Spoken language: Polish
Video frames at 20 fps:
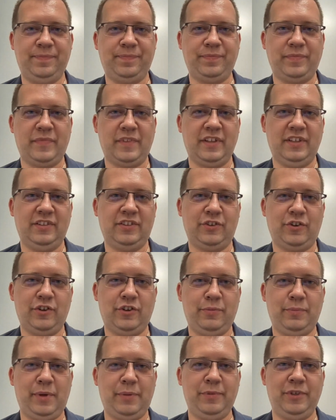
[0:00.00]
Skoro
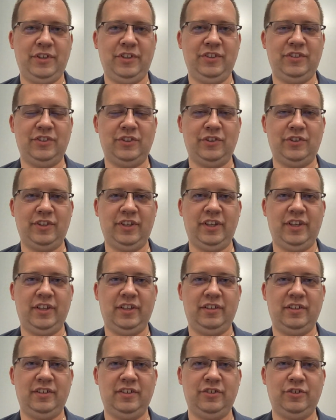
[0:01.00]
mamy historię
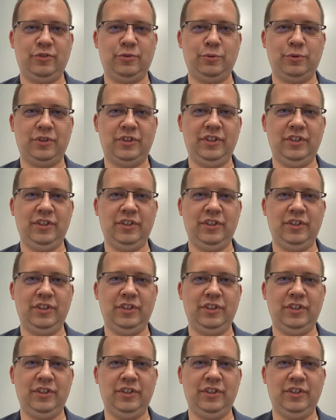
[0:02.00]
sztuki,